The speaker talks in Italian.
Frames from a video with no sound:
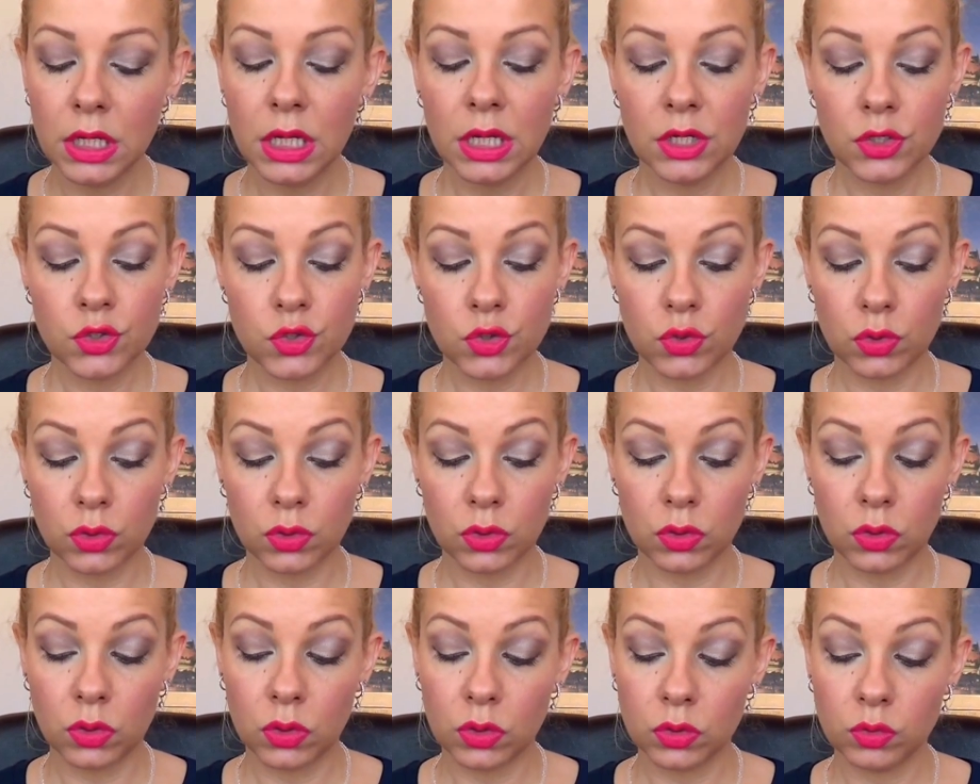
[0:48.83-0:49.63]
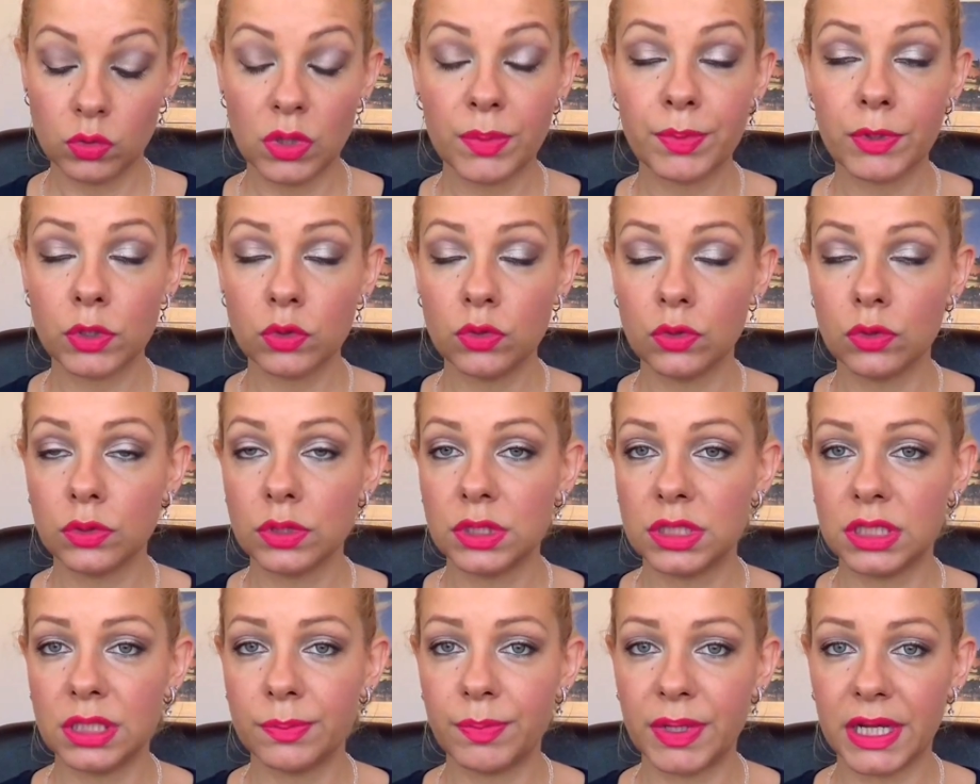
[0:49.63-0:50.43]
sono due
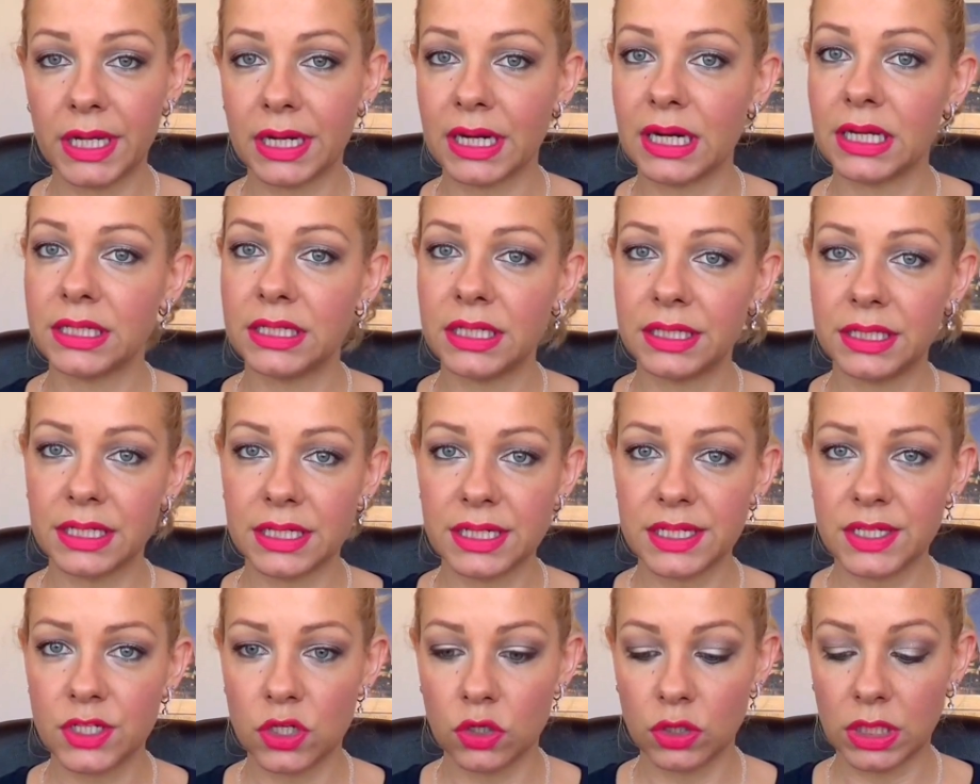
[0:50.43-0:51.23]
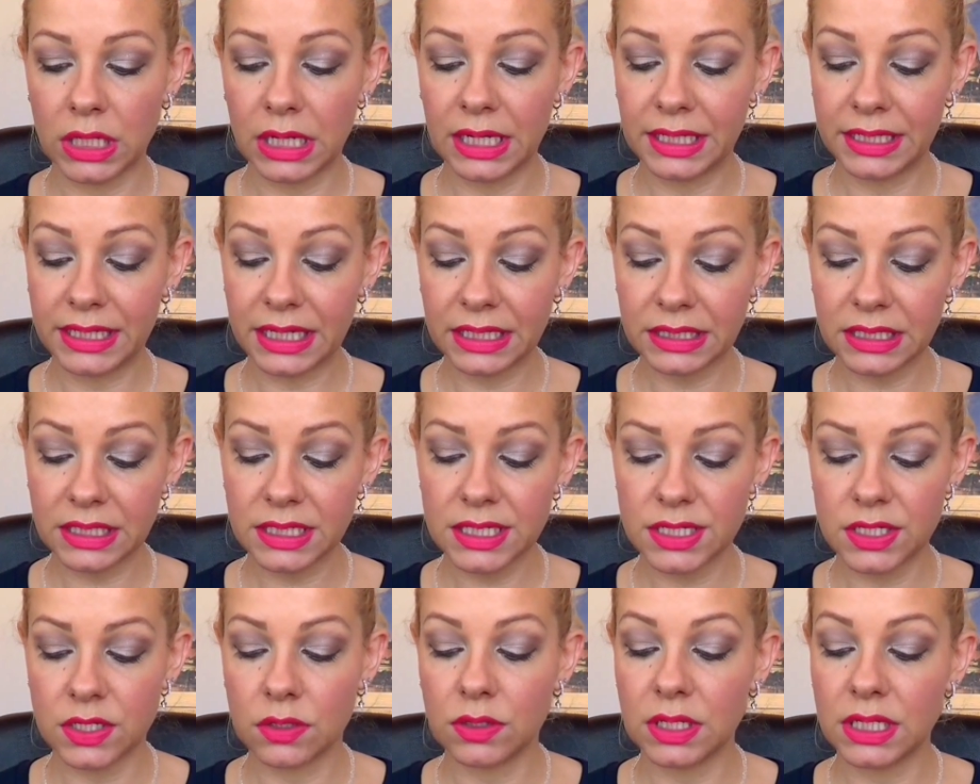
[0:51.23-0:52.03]
prodotti per la detersione e
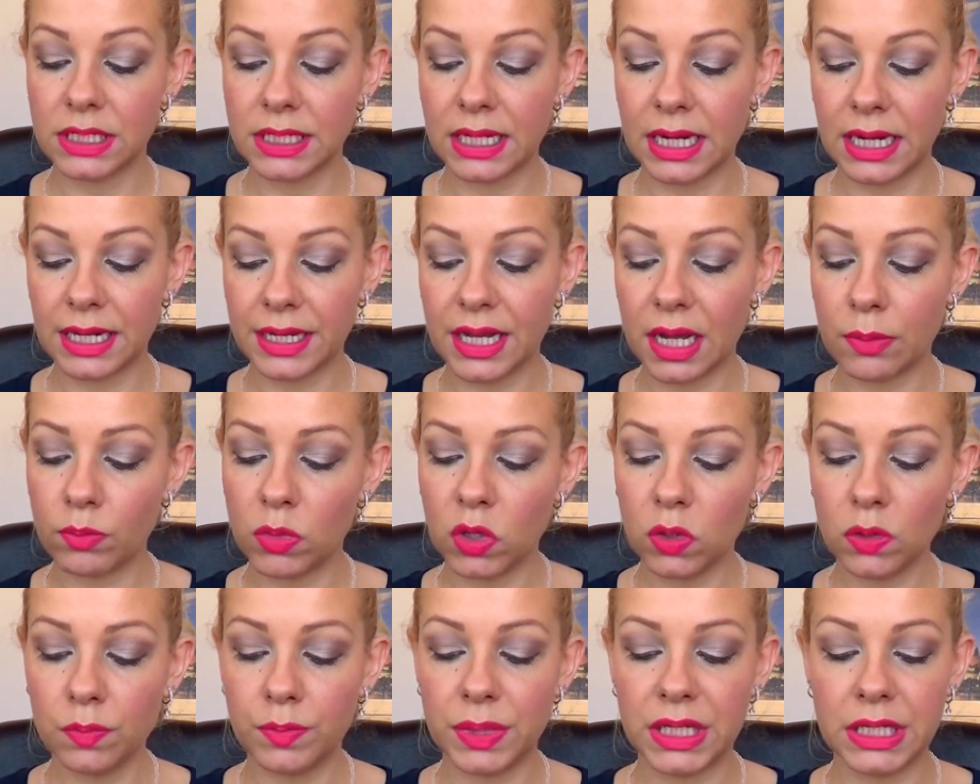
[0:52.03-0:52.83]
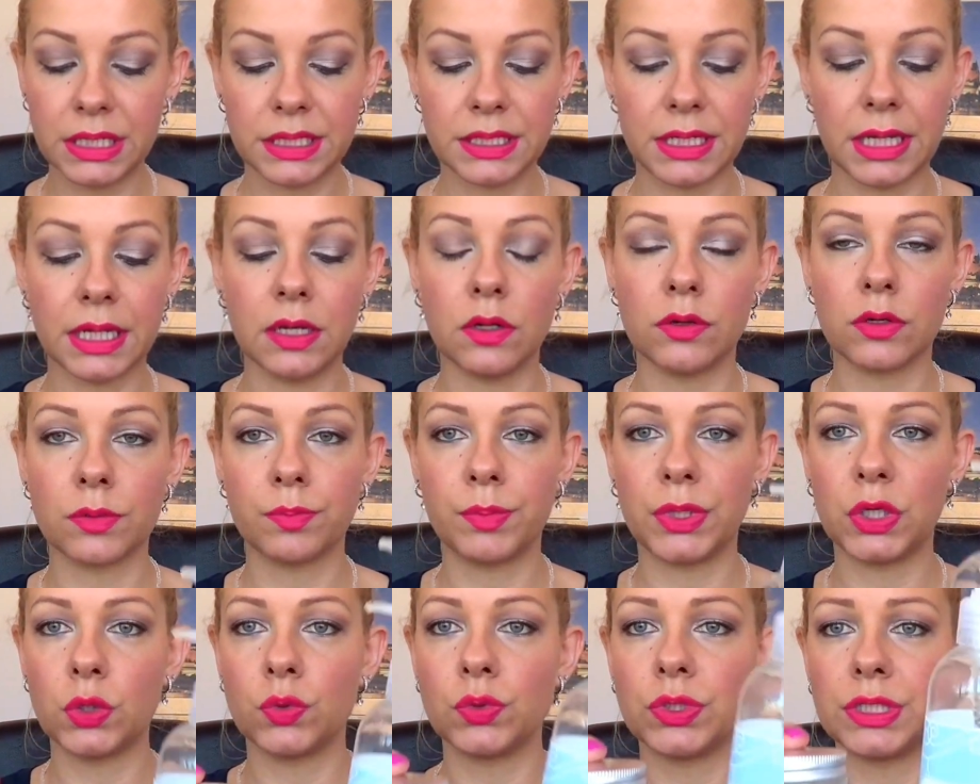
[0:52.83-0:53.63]
l'idratazione della Double B Taylor
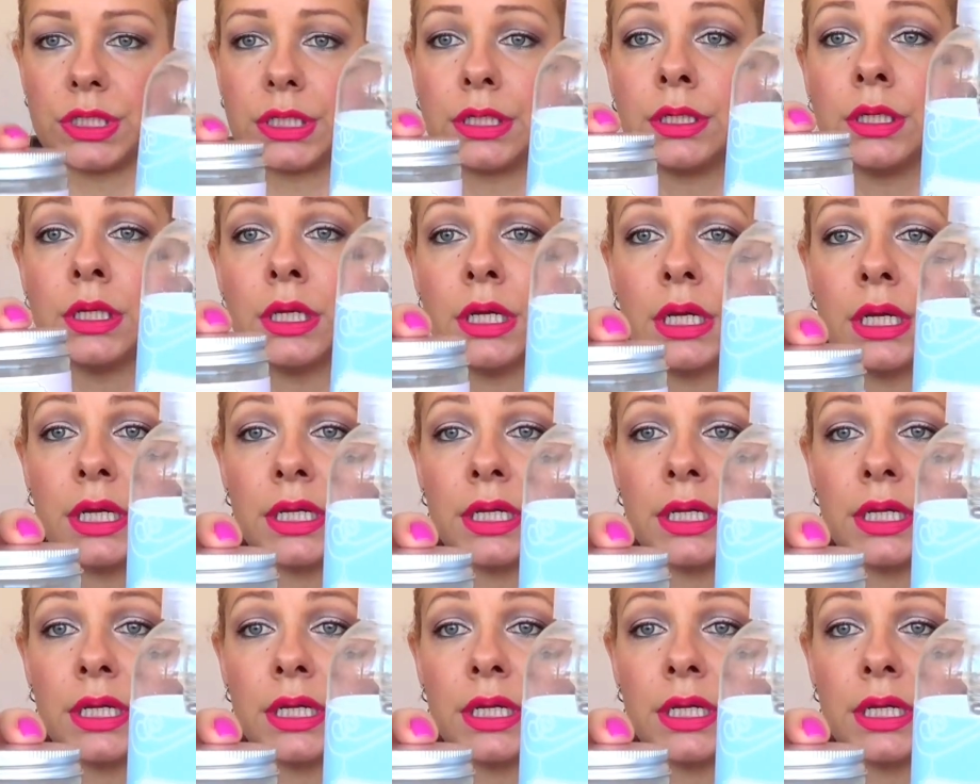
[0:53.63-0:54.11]
Beauty.